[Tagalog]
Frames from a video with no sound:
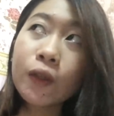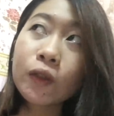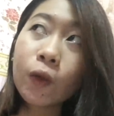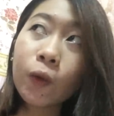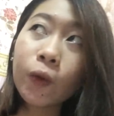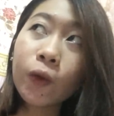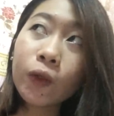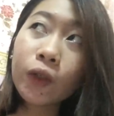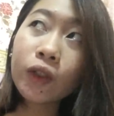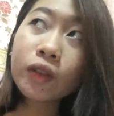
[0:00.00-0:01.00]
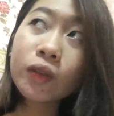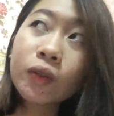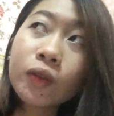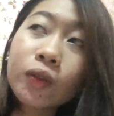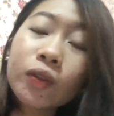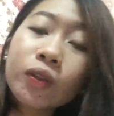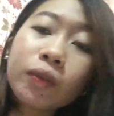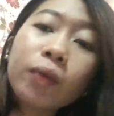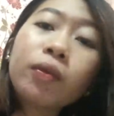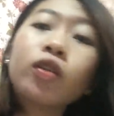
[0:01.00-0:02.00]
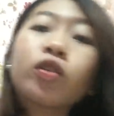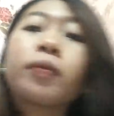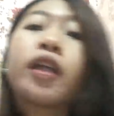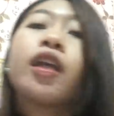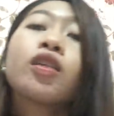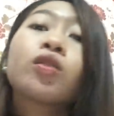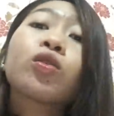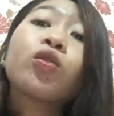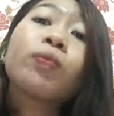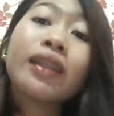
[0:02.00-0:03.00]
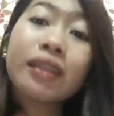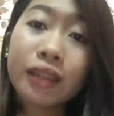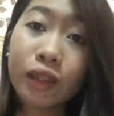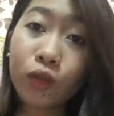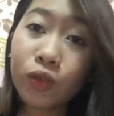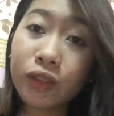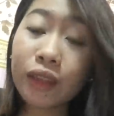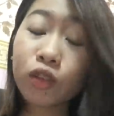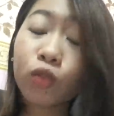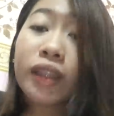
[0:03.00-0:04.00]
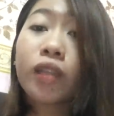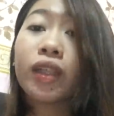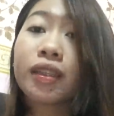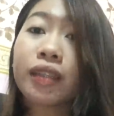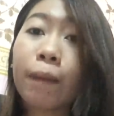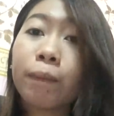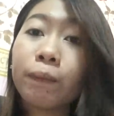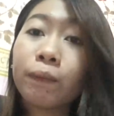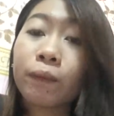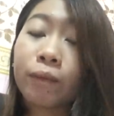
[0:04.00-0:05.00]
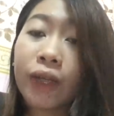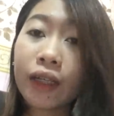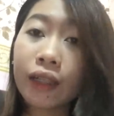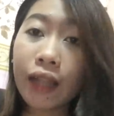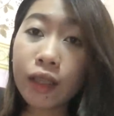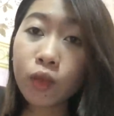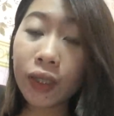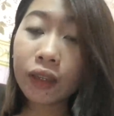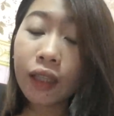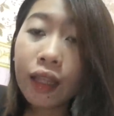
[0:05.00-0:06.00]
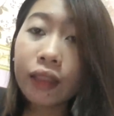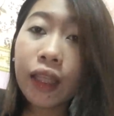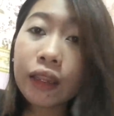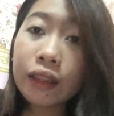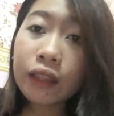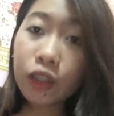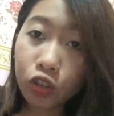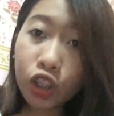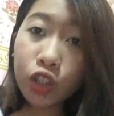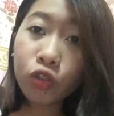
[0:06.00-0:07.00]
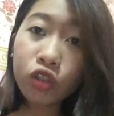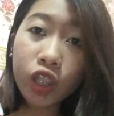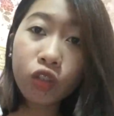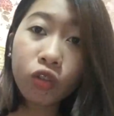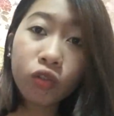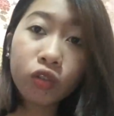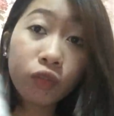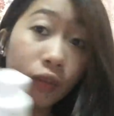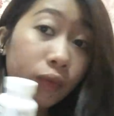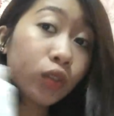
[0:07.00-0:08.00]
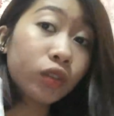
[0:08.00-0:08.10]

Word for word: So, August, September, October. So, 2 months, kung 2 months ako nag-stop mag-lax white. Then, kinontinyo ko siya nung November